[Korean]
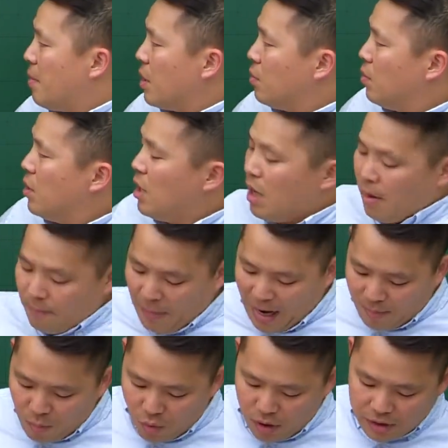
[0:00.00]
바로
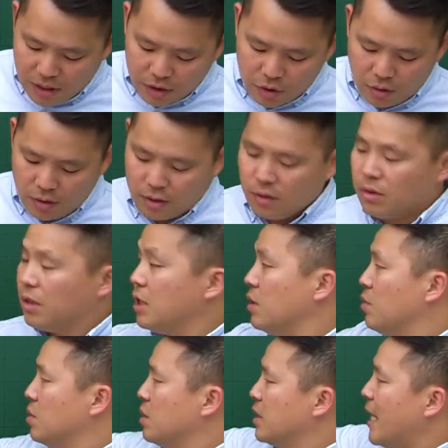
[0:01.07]
마모가 되죠. 그래서
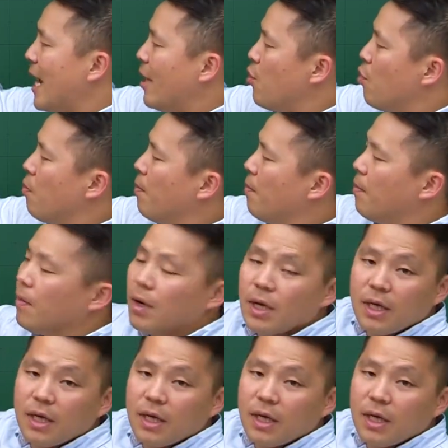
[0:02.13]
이거는 사용,